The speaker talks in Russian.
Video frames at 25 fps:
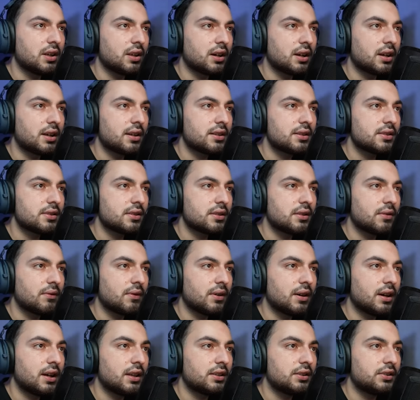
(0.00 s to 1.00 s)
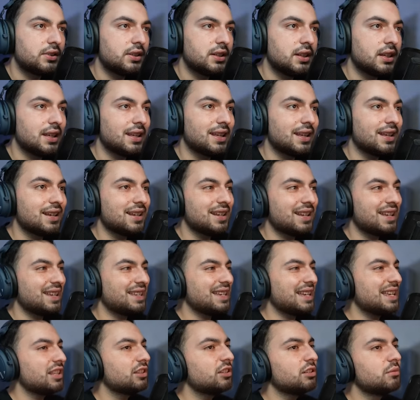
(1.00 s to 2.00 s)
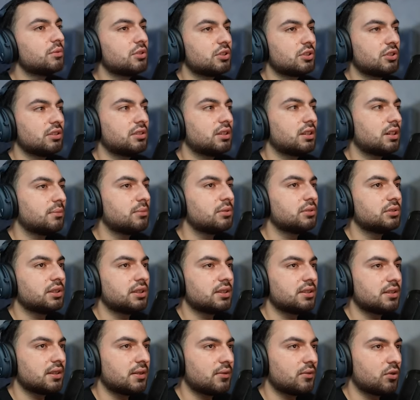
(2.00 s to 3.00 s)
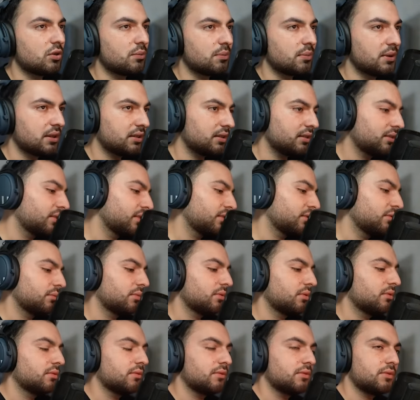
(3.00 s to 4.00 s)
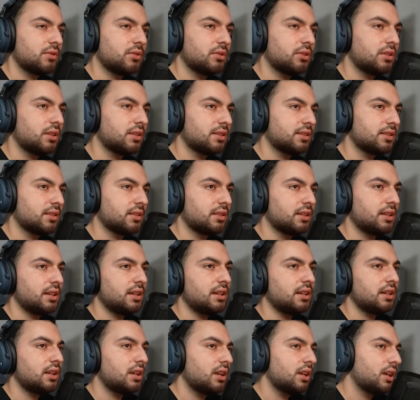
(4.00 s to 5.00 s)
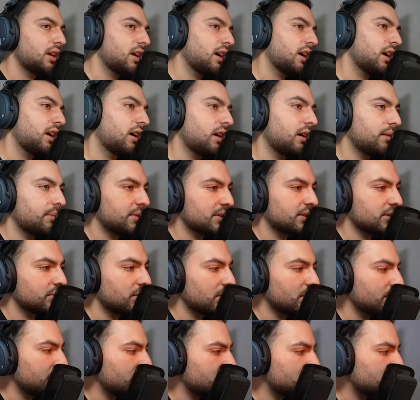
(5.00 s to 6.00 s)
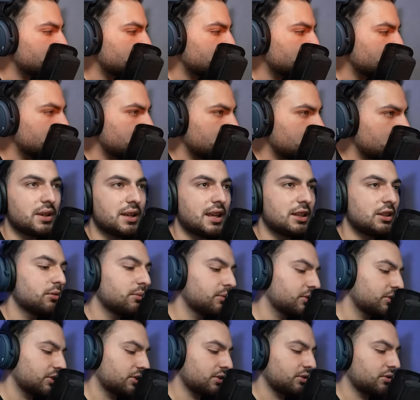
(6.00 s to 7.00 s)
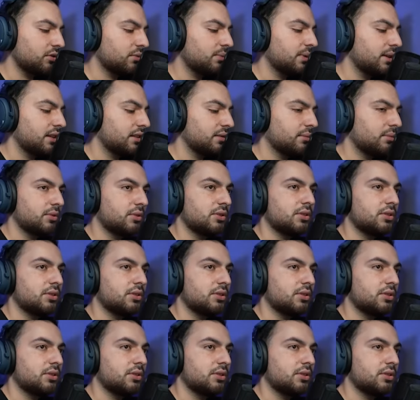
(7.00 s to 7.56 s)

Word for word: Раз, два, три. Я не думаю, что это работа из Европы, это, я думаю, все-таки СНГ. А по стоимости, я думаю, 600 рублей это будет